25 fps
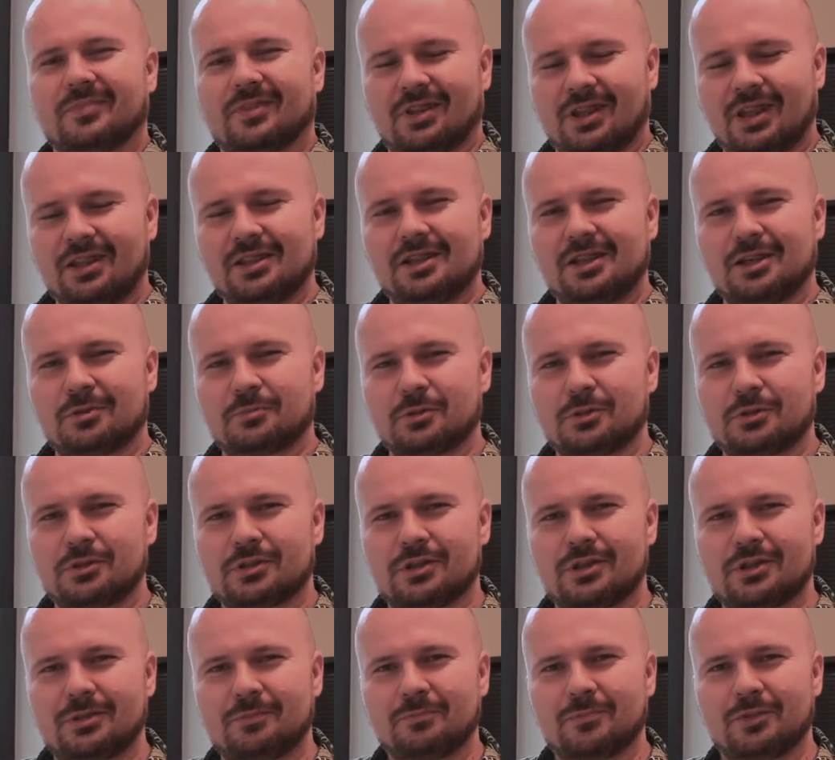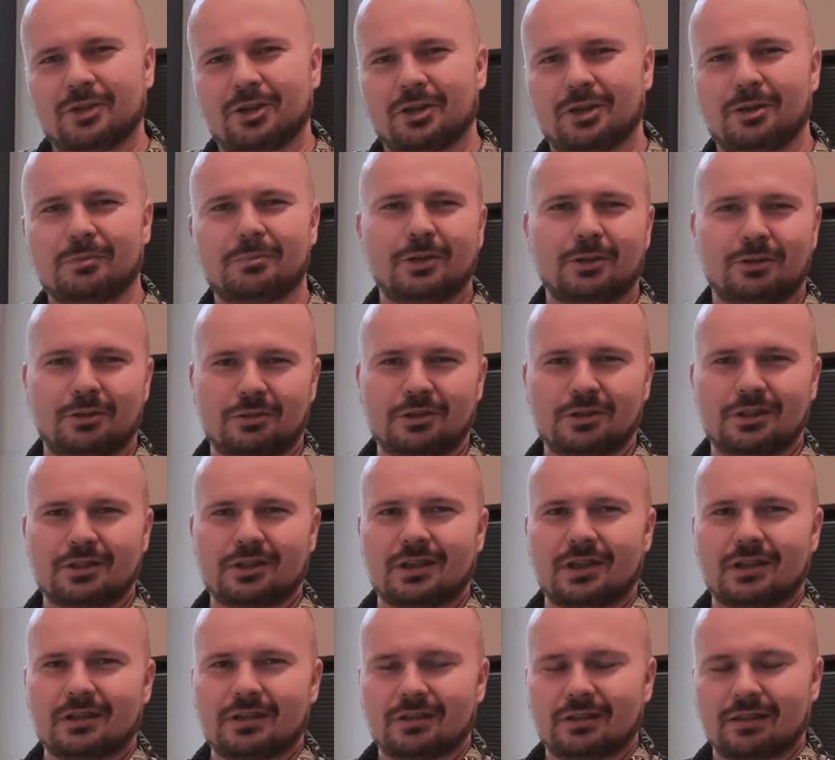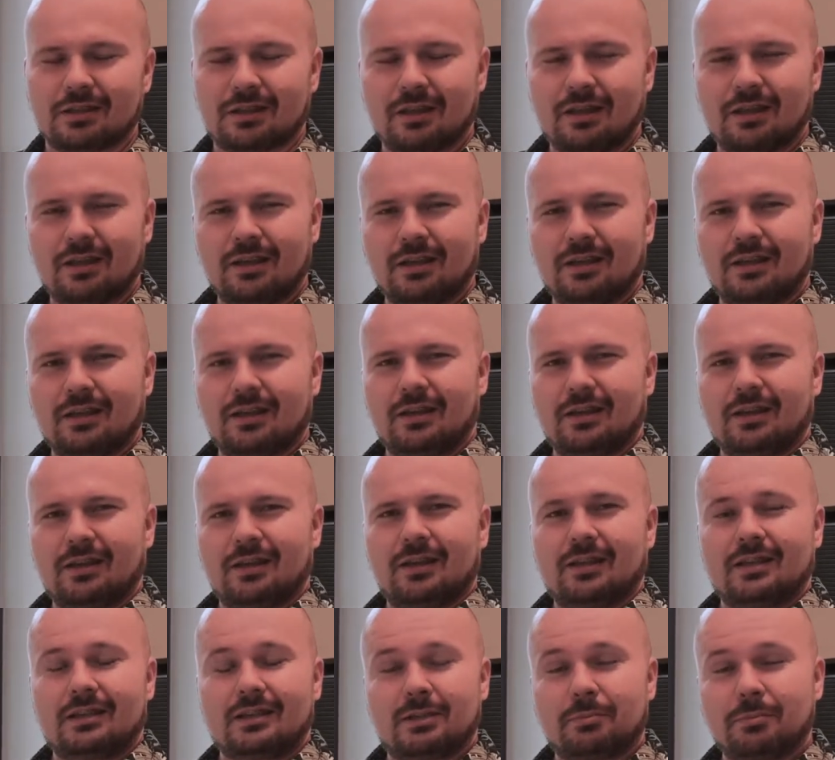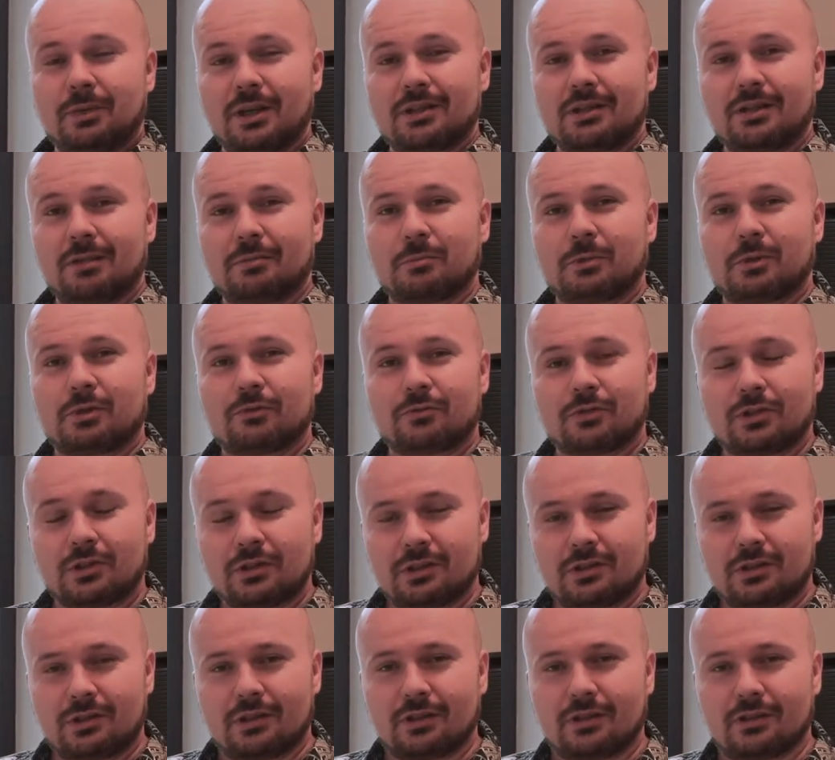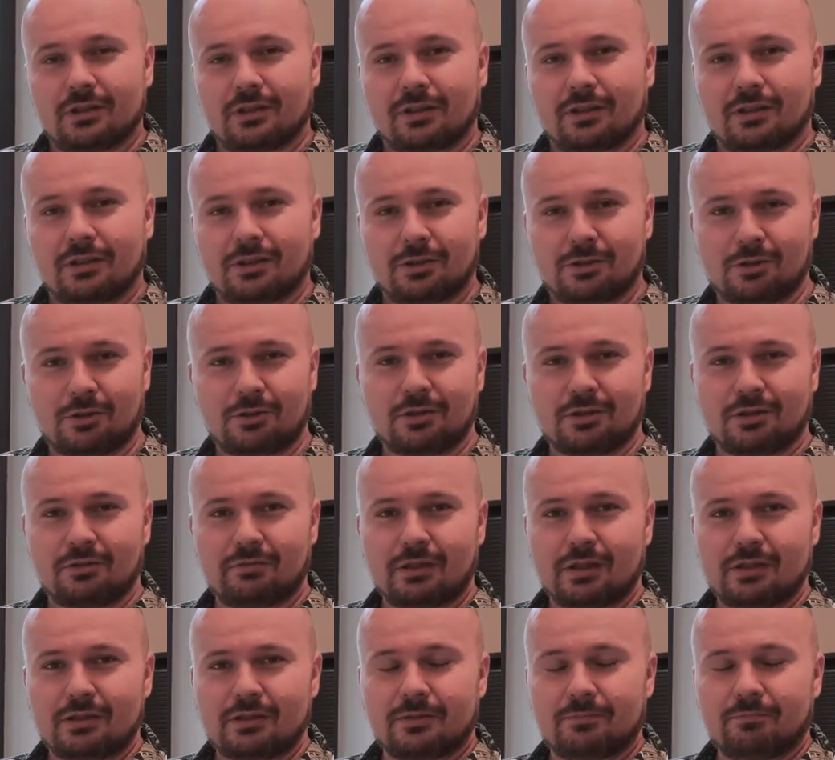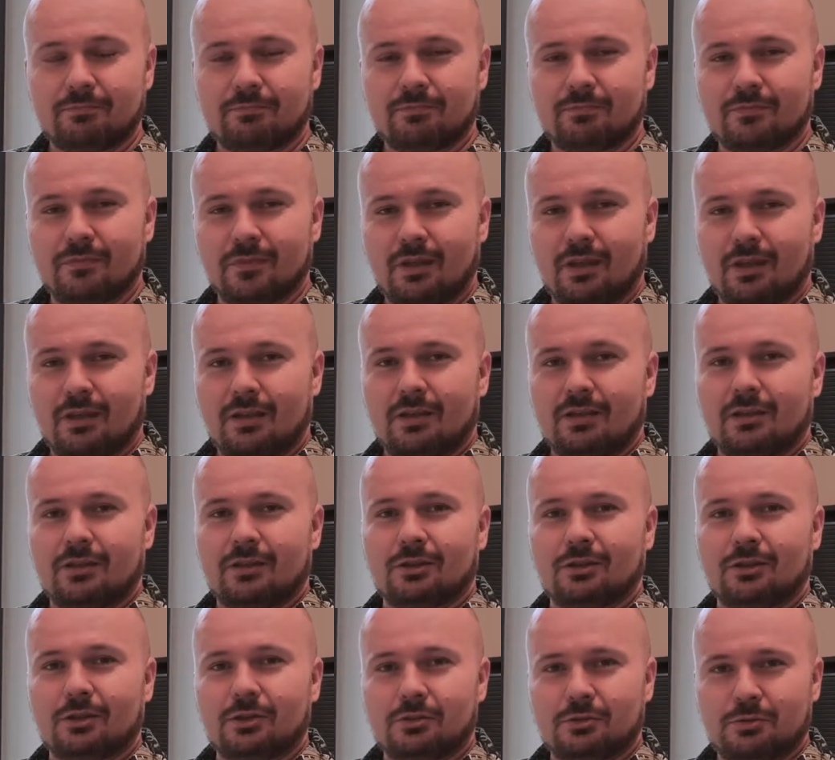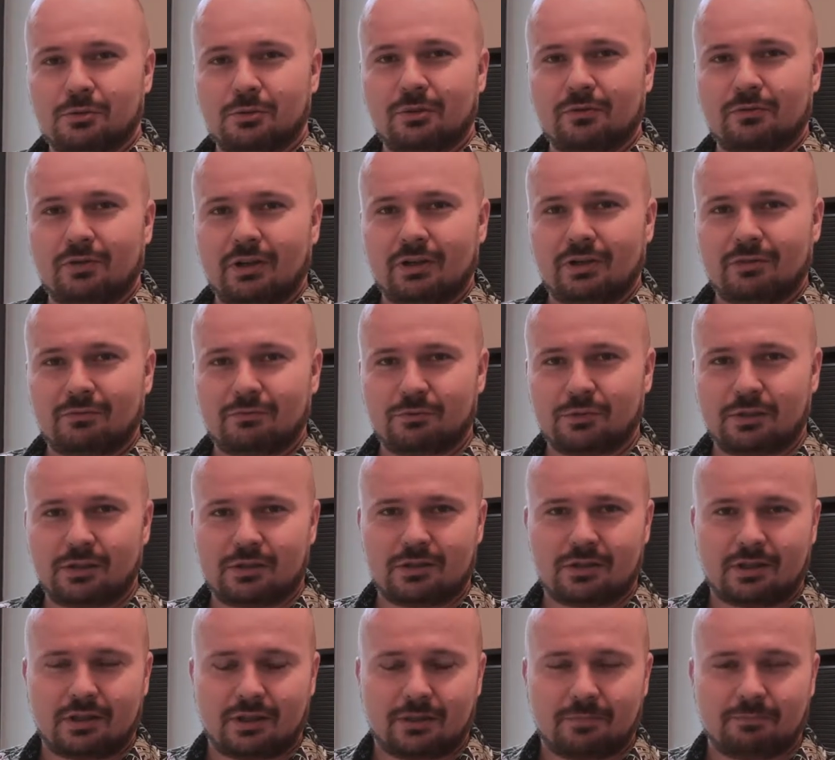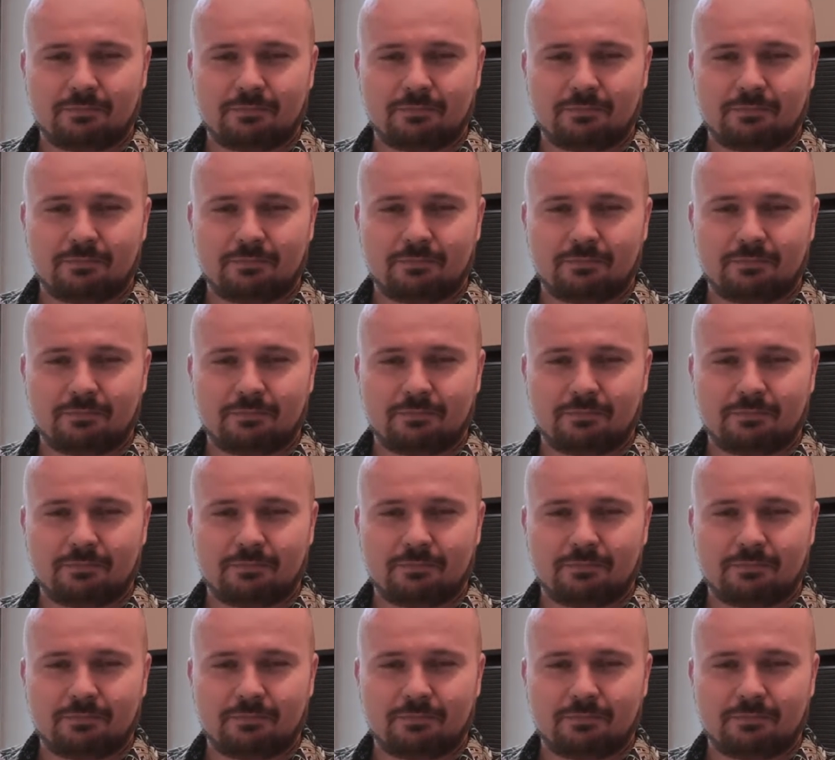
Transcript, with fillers: Daniel Jabłoński, Global Logic Szczecin. Zapraszam wszystkich żądnych wiedzy do studiowania w WST.